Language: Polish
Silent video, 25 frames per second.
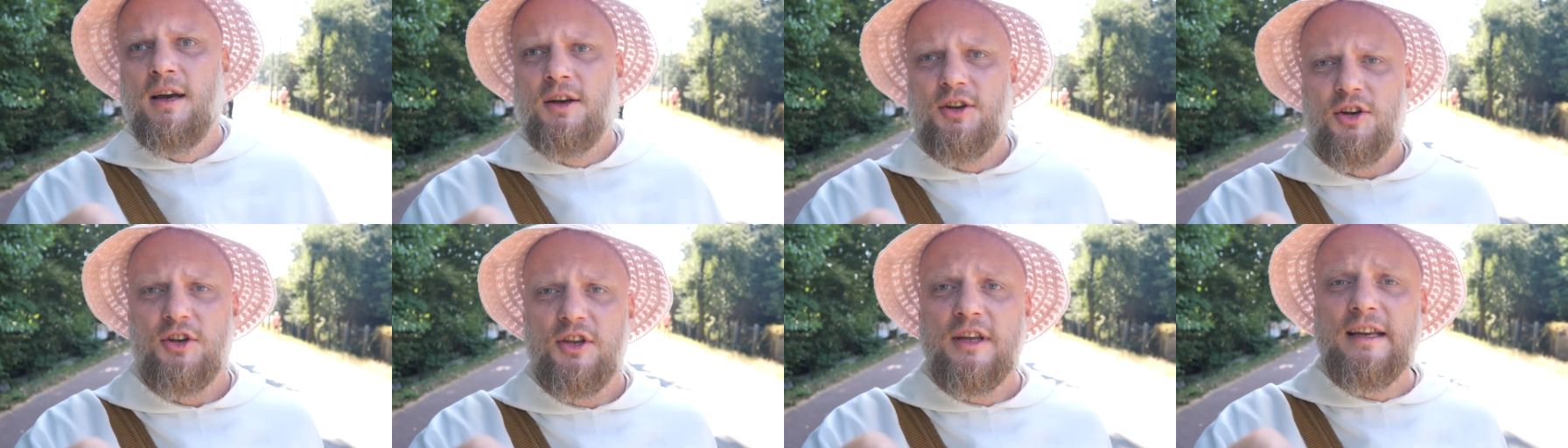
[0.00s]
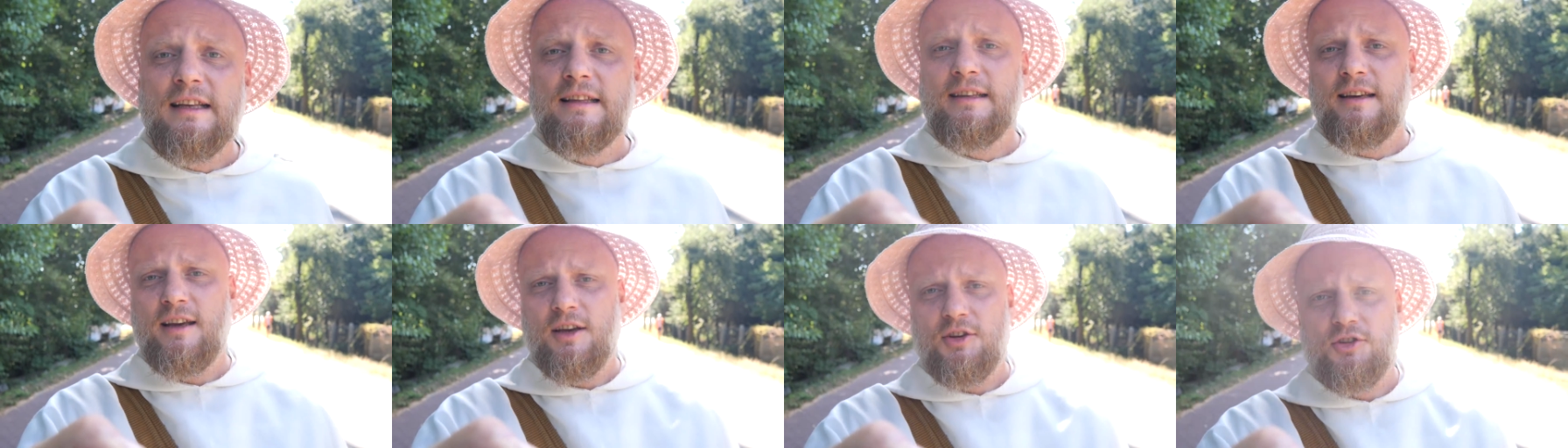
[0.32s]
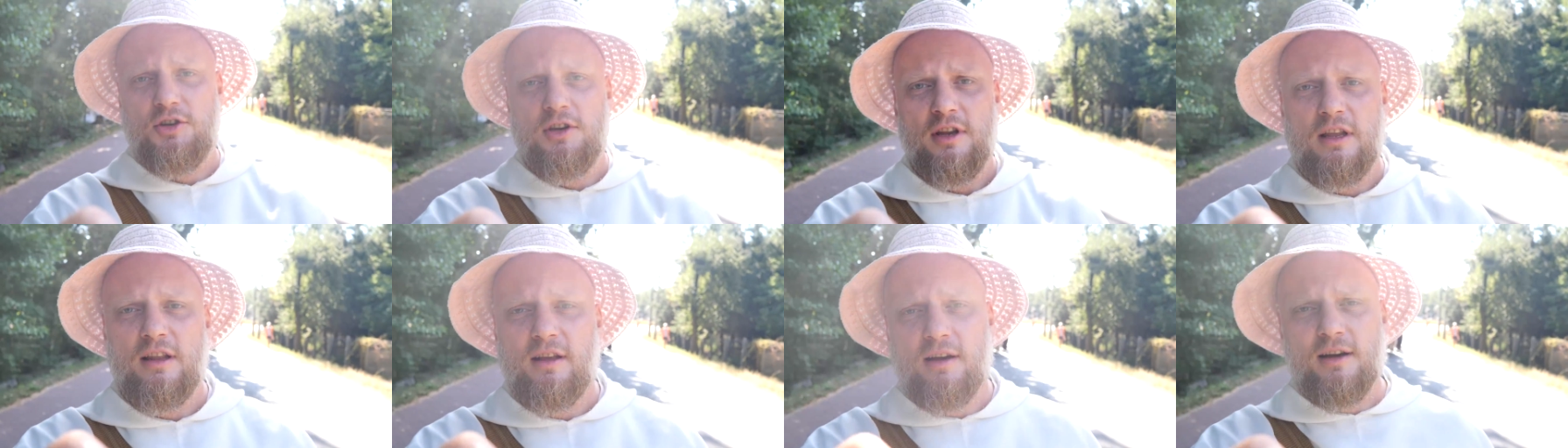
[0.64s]
że nigdy
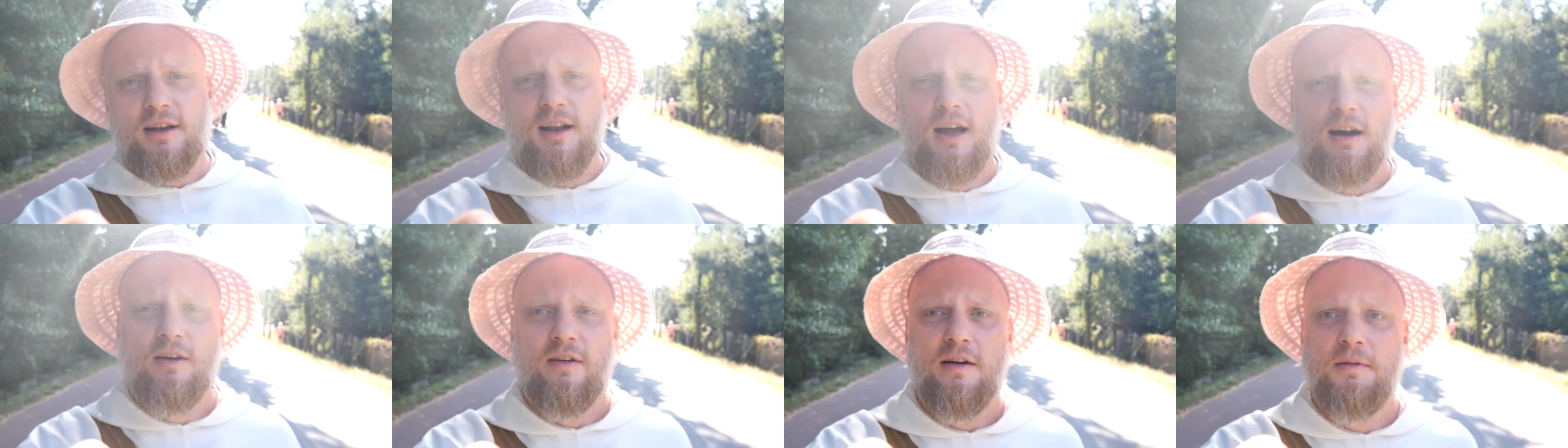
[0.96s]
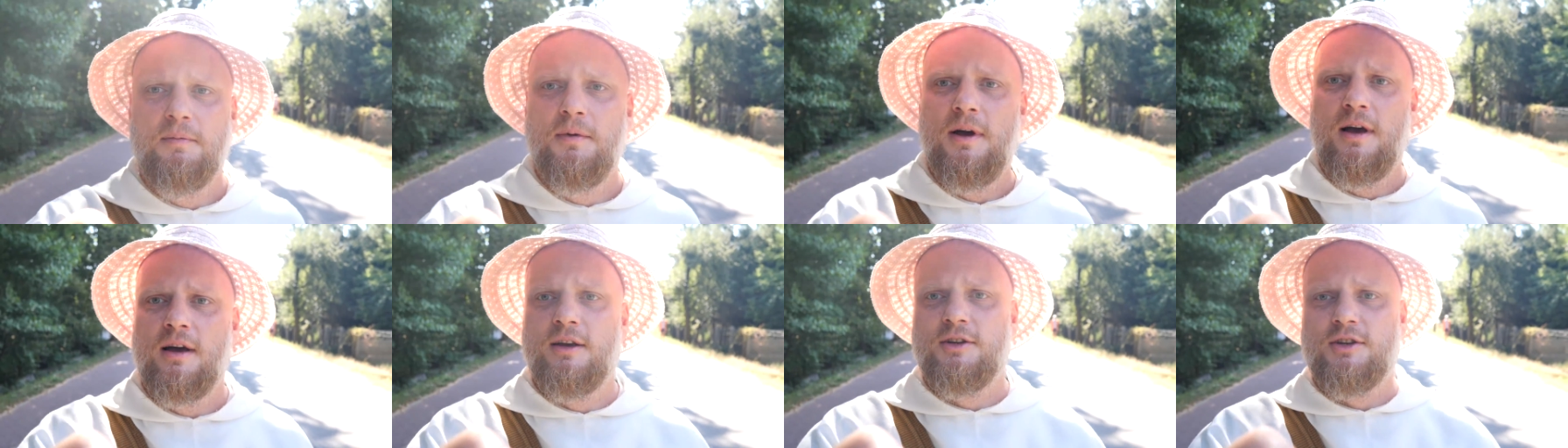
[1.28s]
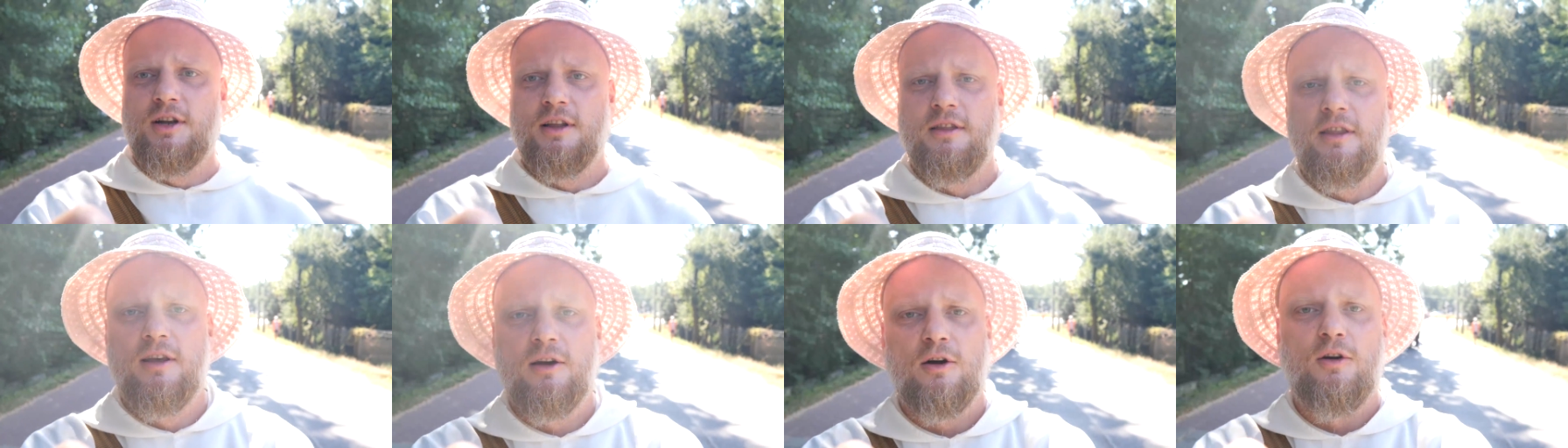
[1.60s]
jeszcze nie nagrałem
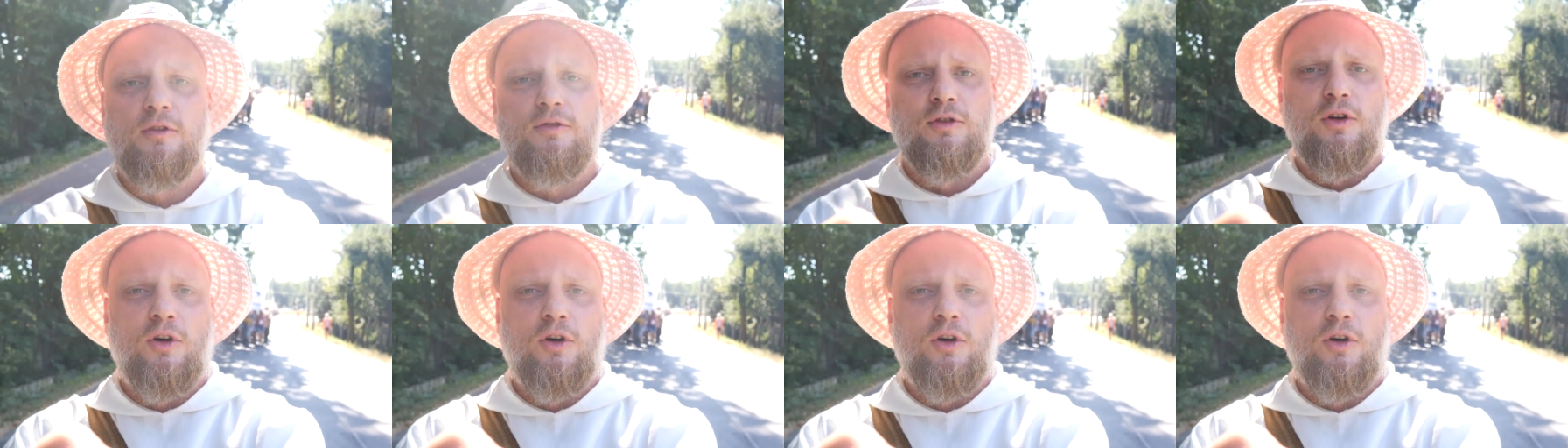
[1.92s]
żadnego